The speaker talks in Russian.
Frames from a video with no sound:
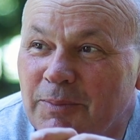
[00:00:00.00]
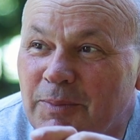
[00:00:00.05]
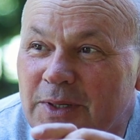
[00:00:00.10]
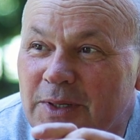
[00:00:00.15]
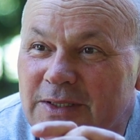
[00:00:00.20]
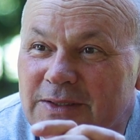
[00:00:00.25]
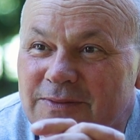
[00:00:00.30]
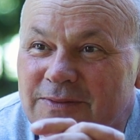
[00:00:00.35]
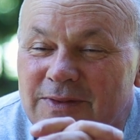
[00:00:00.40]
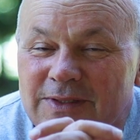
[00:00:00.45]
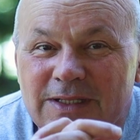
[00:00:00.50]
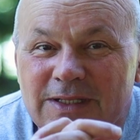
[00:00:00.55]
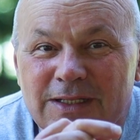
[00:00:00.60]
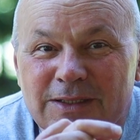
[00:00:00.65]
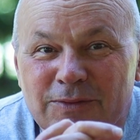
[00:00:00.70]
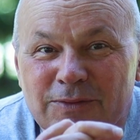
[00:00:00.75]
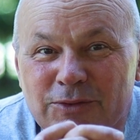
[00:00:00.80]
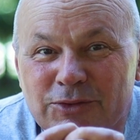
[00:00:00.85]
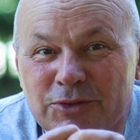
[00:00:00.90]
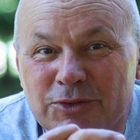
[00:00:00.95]
призван
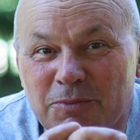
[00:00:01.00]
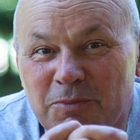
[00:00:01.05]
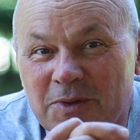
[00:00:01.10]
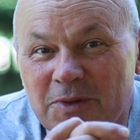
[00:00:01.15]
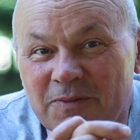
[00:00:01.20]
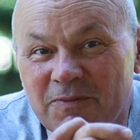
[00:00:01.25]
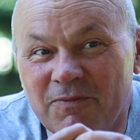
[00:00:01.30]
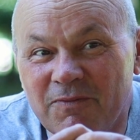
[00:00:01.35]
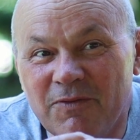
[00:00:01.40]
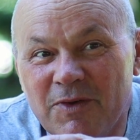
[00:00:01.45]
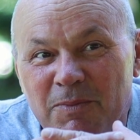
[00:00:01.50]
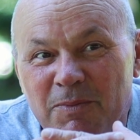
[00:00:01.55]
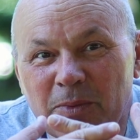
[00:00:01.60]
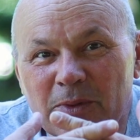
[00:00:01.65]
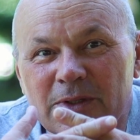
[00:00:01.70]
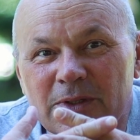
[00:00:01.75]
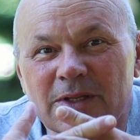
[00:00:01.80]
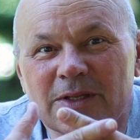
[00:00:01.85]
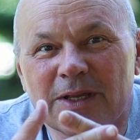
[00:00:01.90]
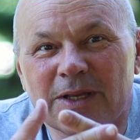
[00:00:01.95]
для того, чтобы
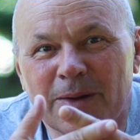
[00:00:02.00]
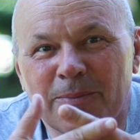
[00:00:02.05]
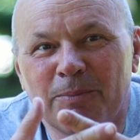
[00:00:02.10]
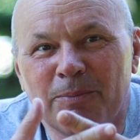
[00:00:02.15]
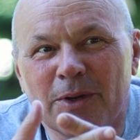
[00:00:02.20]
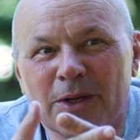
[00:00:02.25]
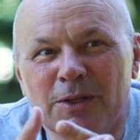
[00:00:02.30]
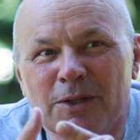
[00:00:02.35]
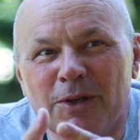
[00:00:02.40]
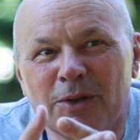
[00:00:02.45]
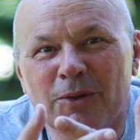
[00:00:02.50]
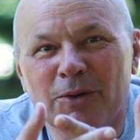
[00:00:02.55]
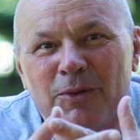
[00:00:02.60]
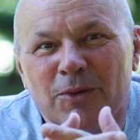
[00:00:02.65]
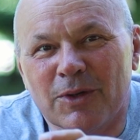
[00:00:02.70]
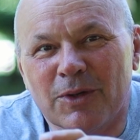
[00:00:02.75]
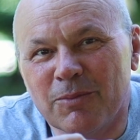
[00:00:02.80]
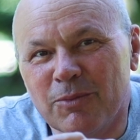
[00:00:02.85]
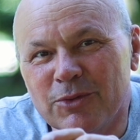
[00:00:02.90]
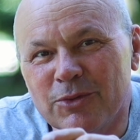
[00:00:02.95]
выполнить
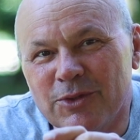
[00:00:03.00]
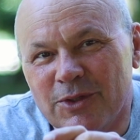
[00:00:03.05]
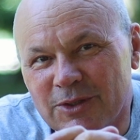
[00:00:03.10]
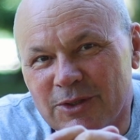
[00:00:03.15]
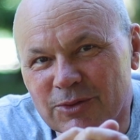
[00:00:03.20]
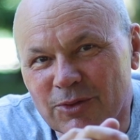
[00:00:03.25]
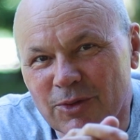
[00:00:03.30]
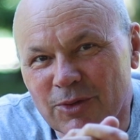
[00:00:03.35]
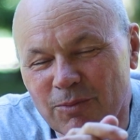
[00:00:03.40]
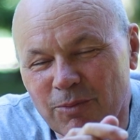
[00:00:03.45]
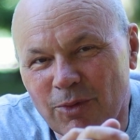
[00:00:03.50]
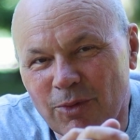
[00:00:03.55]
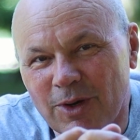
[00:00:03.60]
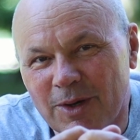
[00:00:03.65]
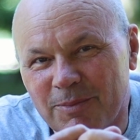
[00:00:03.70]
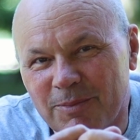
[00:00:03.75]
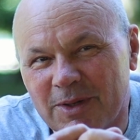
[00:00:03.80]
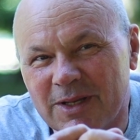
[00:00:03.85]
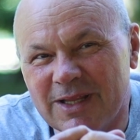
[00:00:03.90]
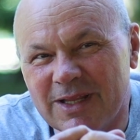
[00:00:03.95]
определенную работу, которую
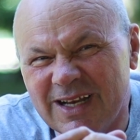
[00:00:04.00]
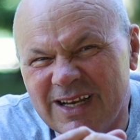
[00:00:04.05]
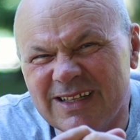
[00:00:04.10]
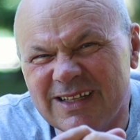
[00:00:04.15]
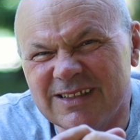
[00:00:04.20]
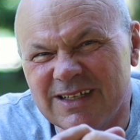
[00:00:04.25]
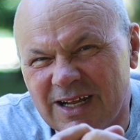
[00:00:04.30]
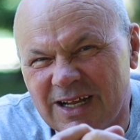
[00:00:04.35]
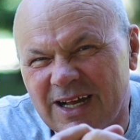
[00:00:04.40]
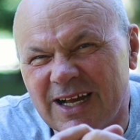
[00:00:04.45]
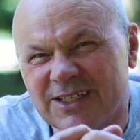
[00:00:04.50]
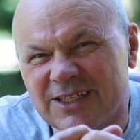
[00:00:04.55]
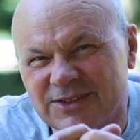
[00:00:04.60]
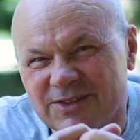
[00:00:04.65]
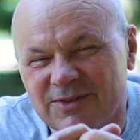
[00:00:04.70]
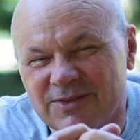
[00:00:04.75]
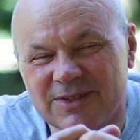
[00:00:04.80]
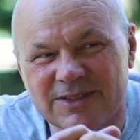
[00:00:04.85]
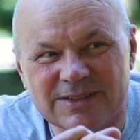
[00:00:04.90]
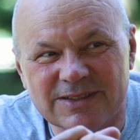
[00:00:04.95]
Бог определил для
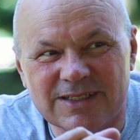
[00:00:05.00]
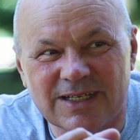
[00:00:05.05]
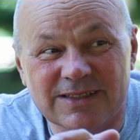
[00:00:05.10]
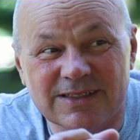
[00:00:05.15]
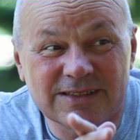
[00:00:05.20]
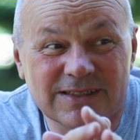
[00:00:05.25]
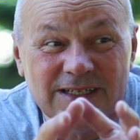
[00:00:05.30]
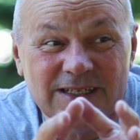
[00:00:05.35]
каждого из нас.